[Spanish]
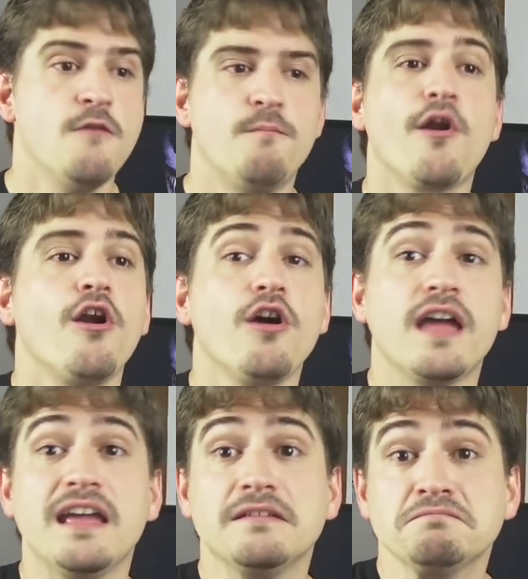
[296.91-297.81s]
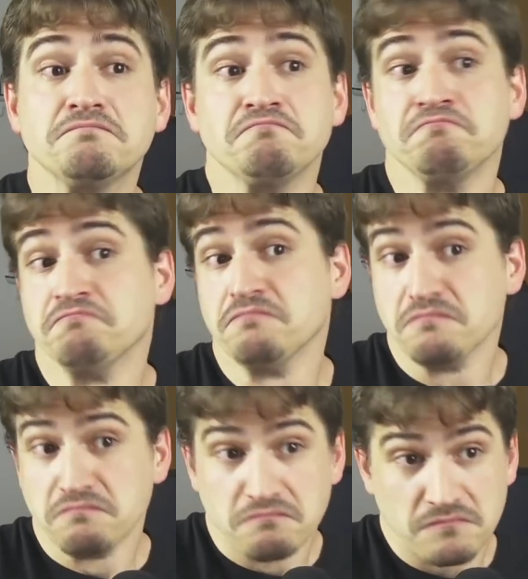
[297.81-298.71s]
Por lo que
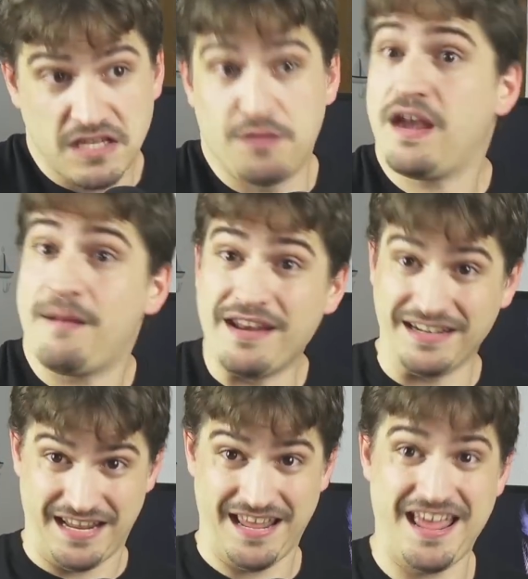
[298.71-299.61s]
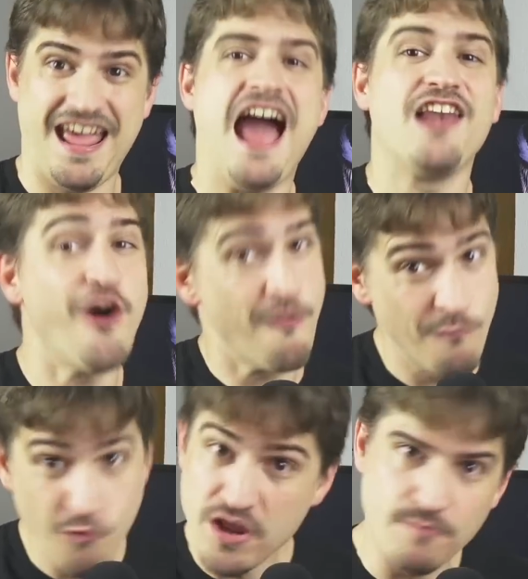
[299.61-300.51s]
Sinceramente, es algo
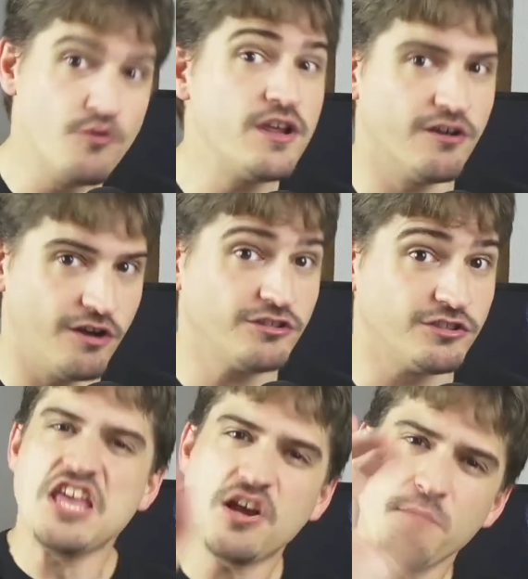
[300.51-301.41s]
muy, muy goloso. Y como